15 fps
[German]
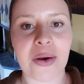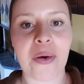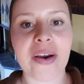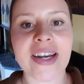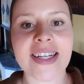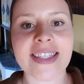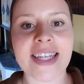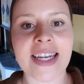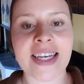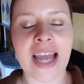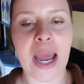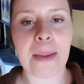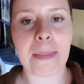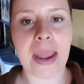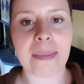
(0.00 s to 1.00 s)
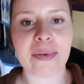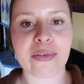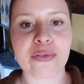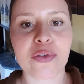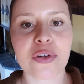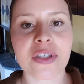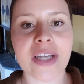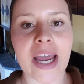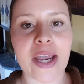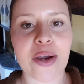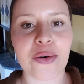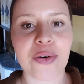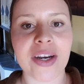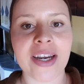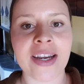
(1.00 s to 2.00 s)
Heute seht ihr ein Baby Food
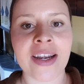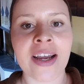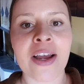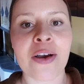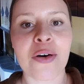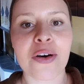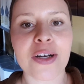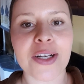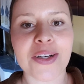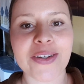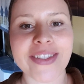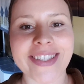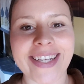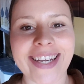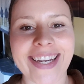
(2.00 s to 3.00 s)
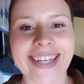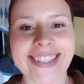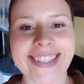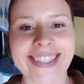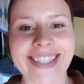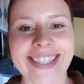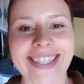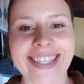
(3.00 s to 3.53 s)
Diary und los geht's!